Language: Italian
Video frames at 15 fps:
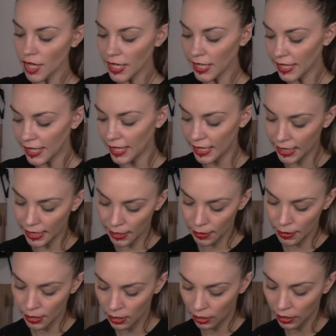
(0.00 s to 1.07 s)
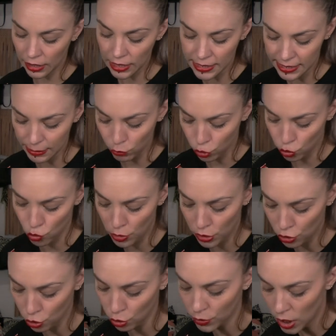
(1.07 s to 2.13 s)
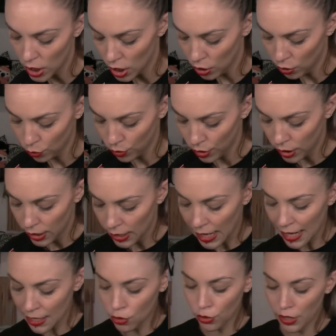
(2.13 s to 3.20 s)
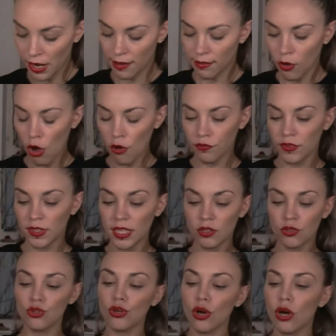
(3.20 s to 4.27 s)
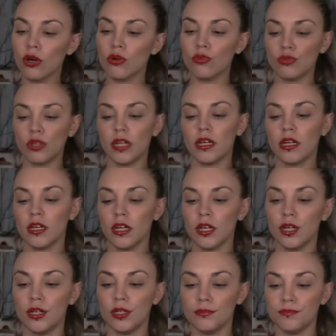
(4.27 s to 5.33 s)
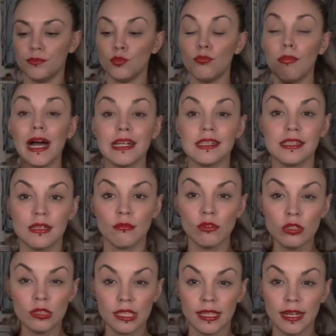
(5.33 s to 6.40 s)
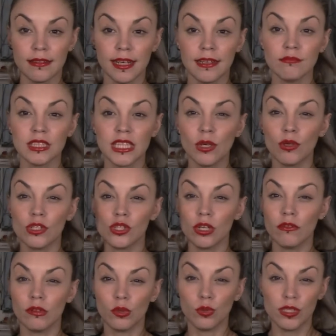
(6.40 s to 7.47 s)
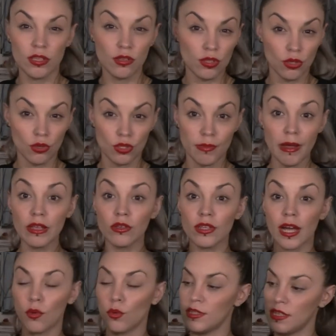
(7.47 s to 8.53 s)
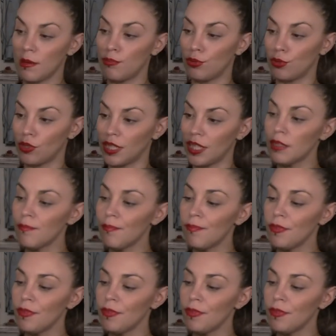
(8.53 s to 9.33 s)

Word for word: e iniziamo subito allora, ho finito un, um, un balsamo idratante, questo l'avevo acquistato se non sbaglio da acqua e sapone